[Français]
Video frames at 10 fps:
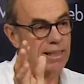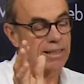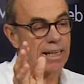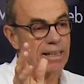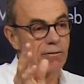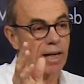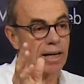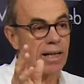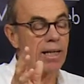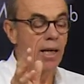ça
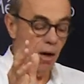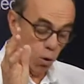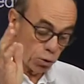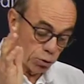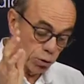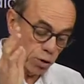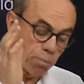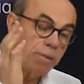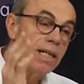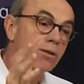équivalerait autour de
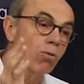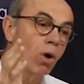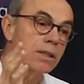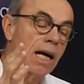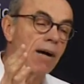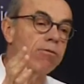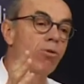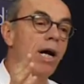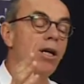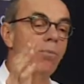1300
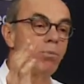fois le